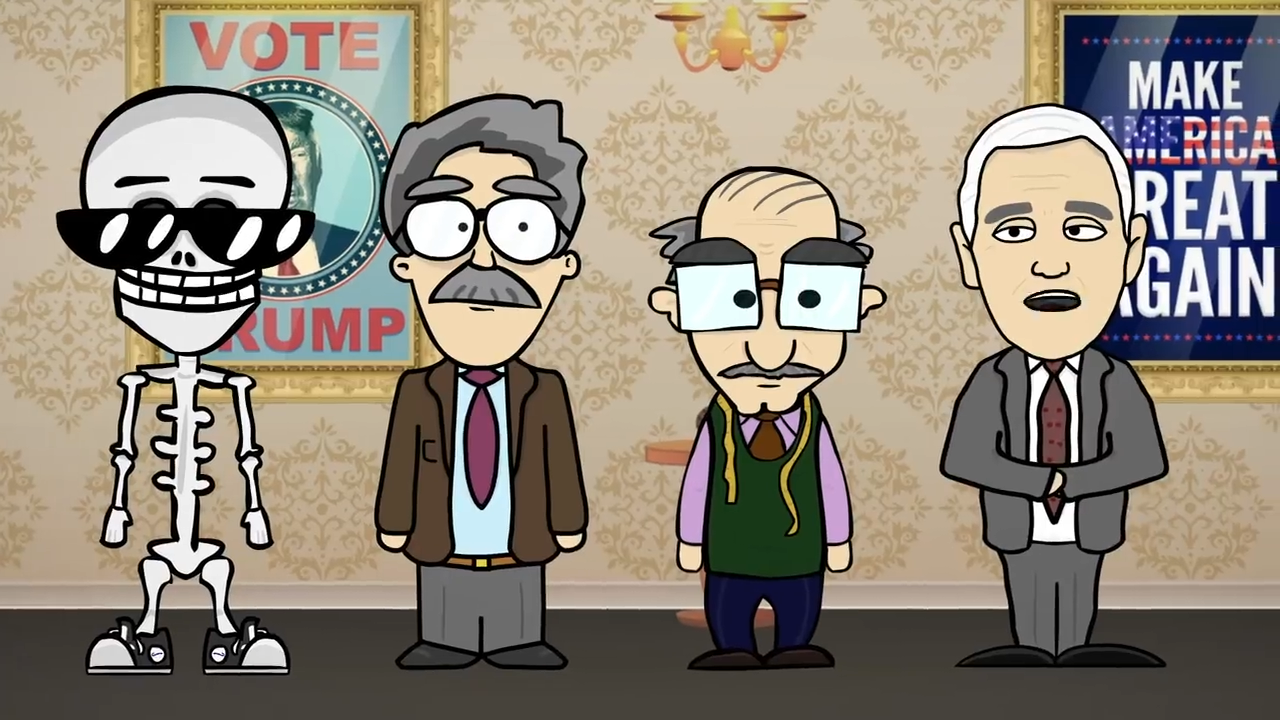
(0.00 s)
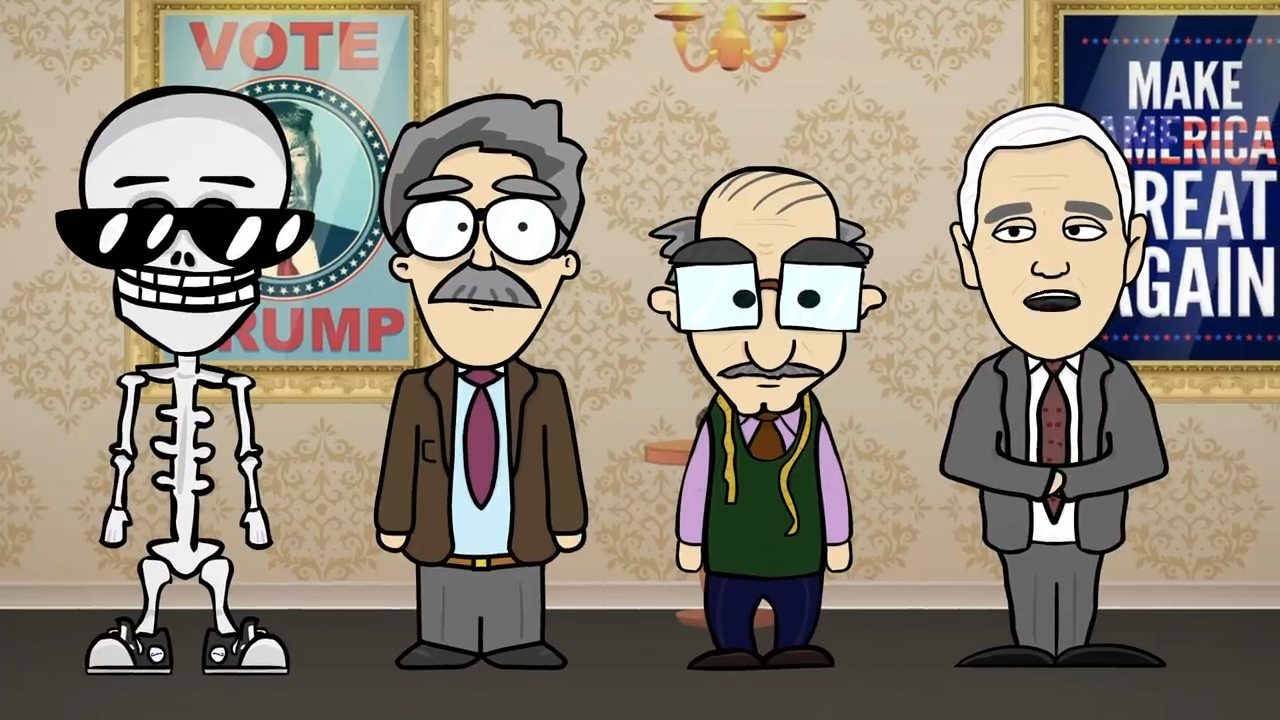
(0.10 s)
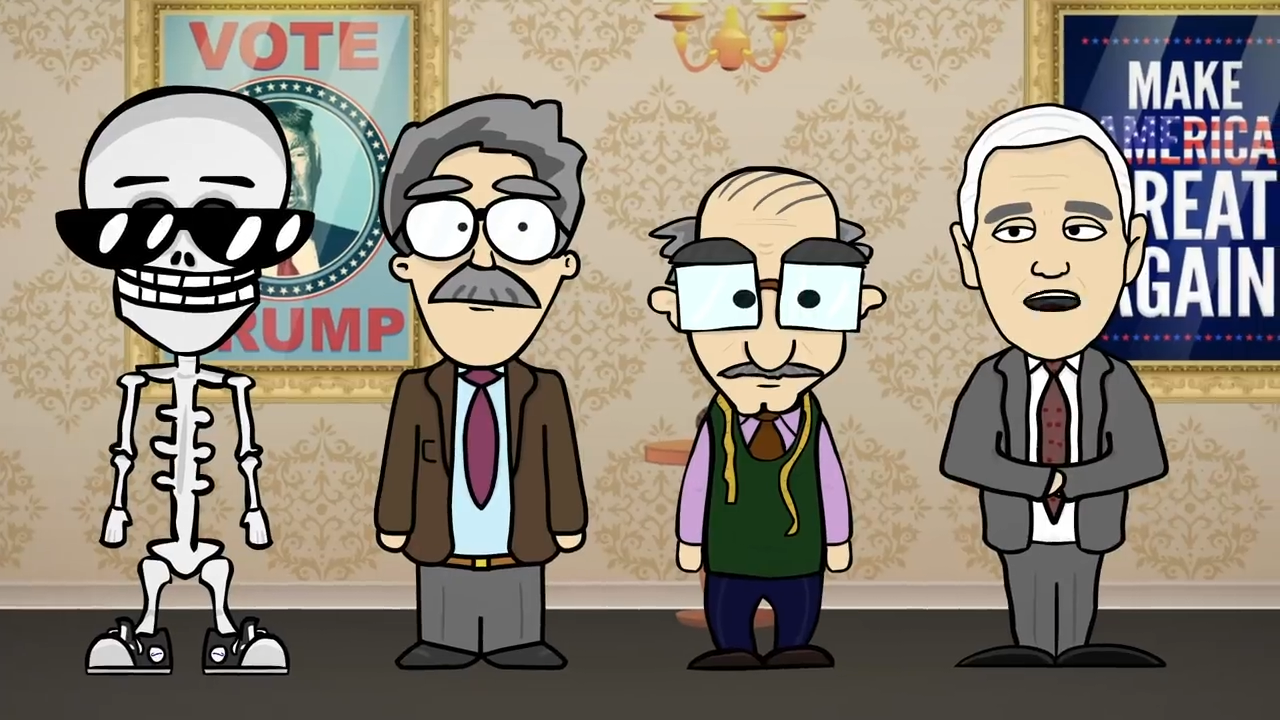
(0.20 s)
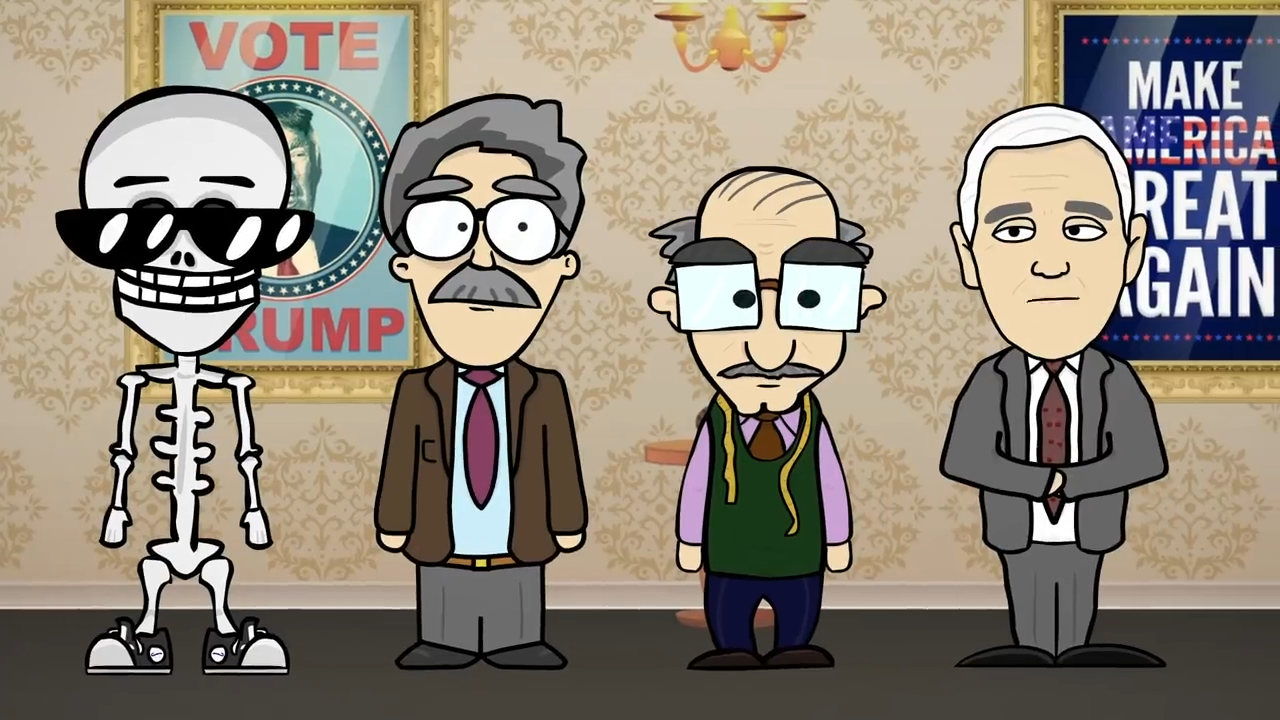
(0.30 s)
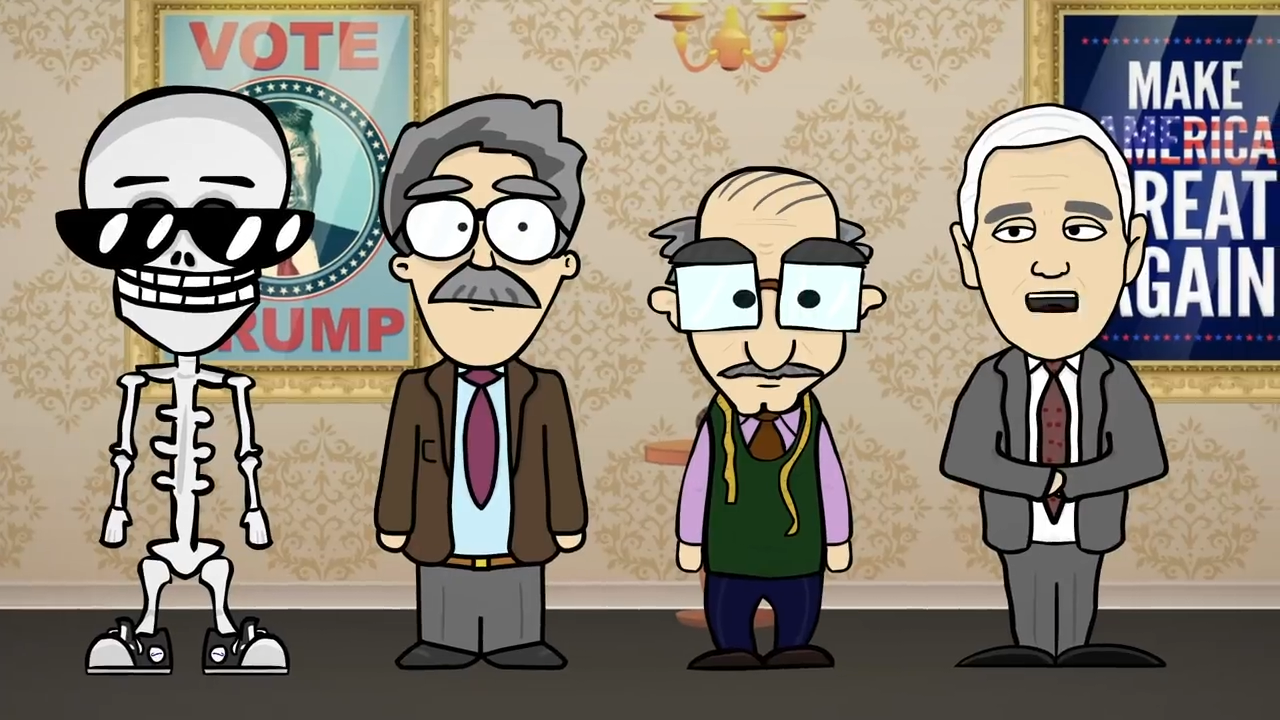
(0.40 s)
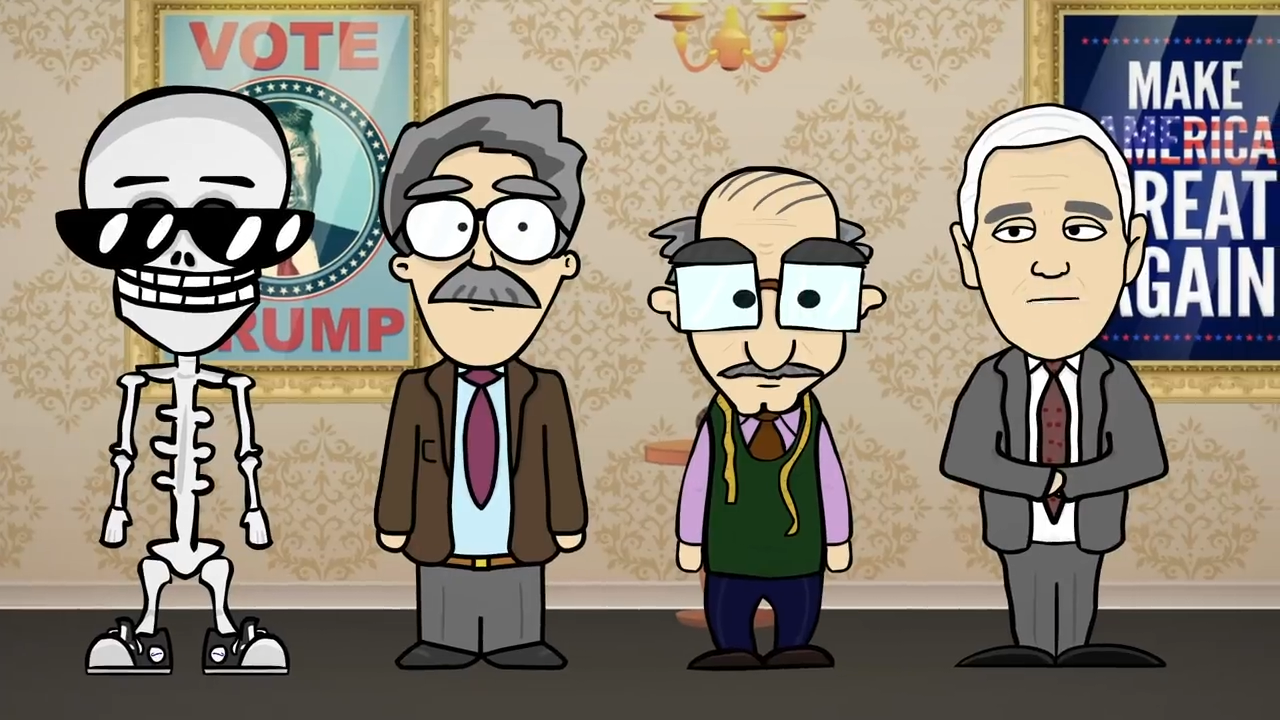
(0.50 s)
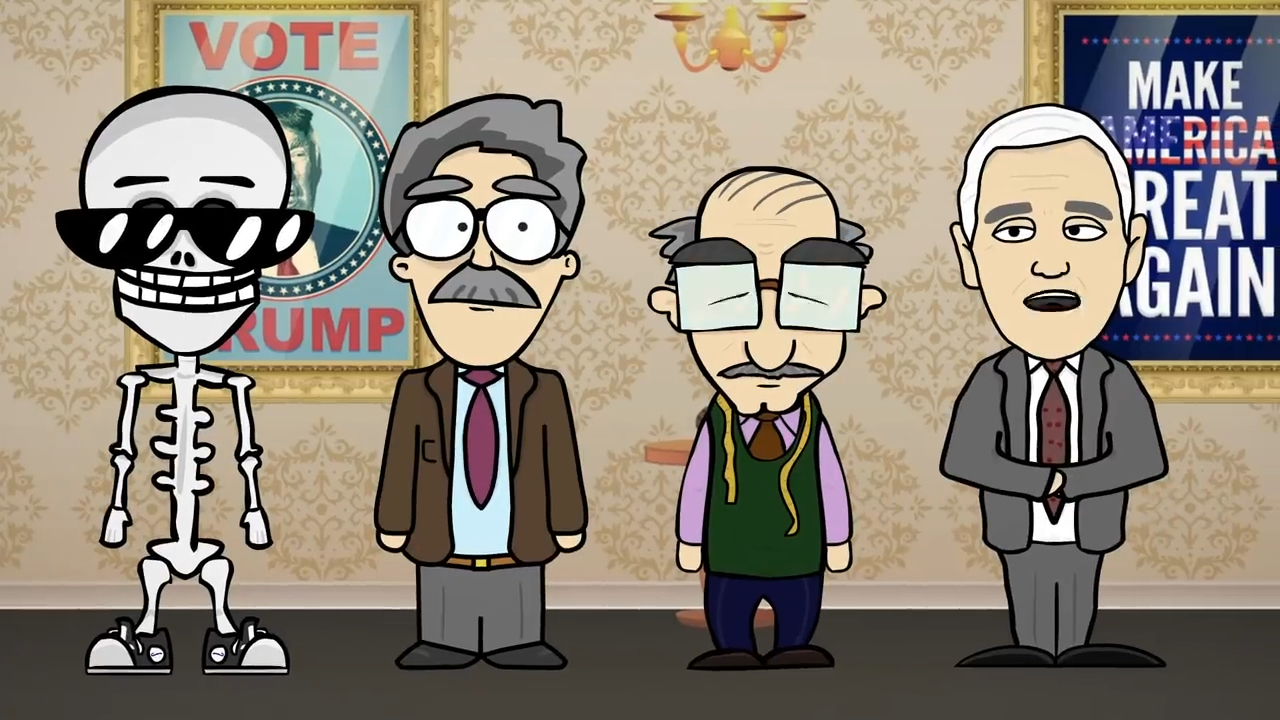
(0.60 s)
Başkan